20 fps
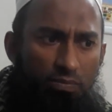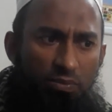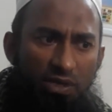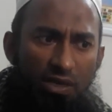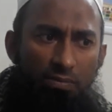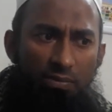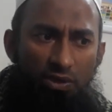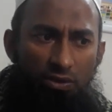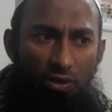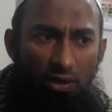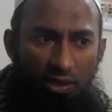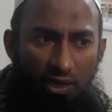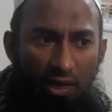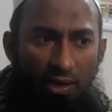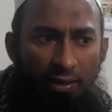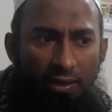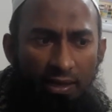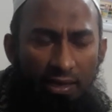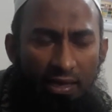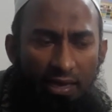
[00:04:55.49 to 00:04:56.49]
যে বিষয়টা
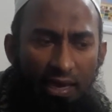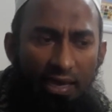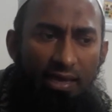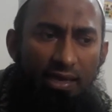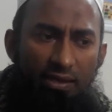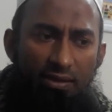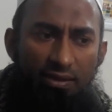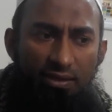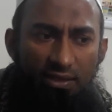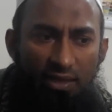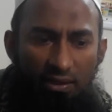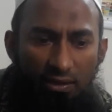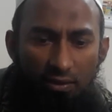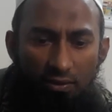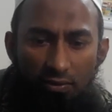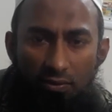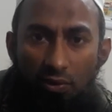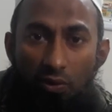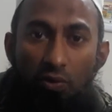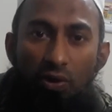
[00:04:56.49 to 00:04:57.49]
এই ক্ষেত্রে
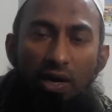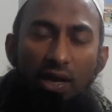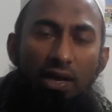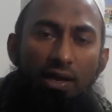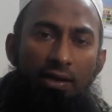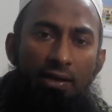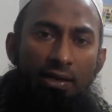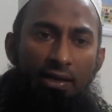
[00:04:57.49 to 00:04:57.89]
সাধারণত ওরা